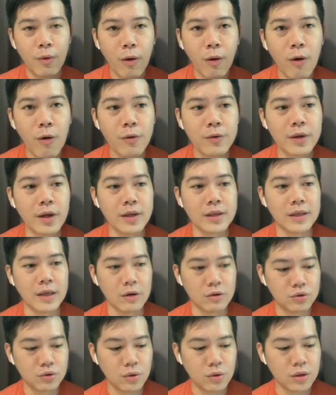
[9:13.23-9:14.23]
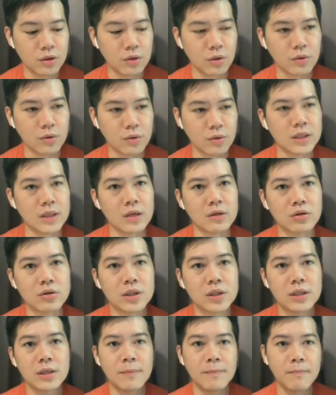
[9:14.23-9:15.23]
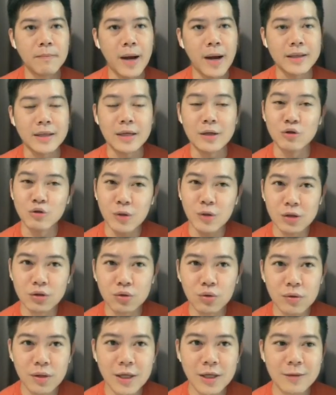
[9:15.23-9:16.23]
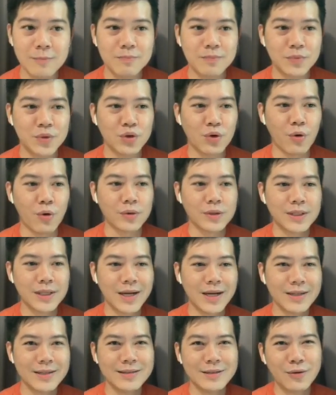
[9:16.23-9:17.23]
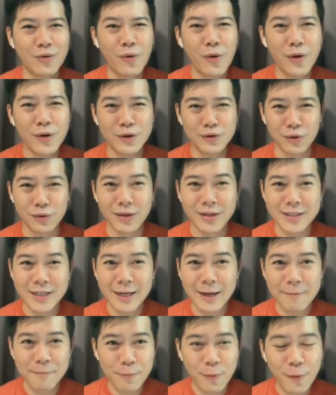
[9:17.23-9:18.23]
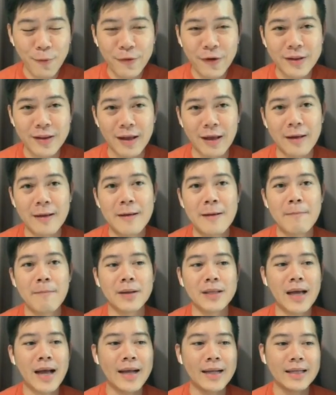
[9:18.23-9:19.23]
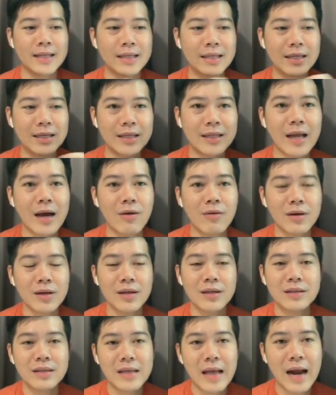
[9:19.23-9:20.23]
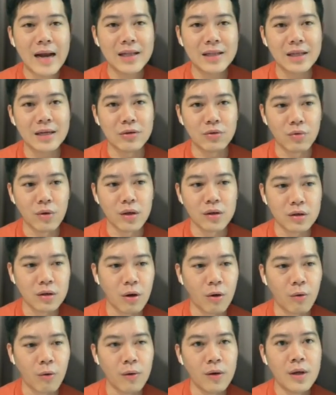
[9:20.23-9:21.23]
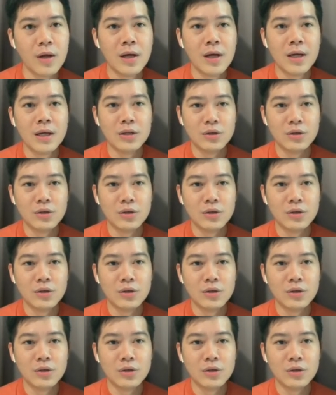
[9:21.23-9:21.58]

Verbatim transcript: 过后呢，你要做的东西呢，就是把你的专注力从这个亏损的这个部分呢，把它移到那个压力的源头。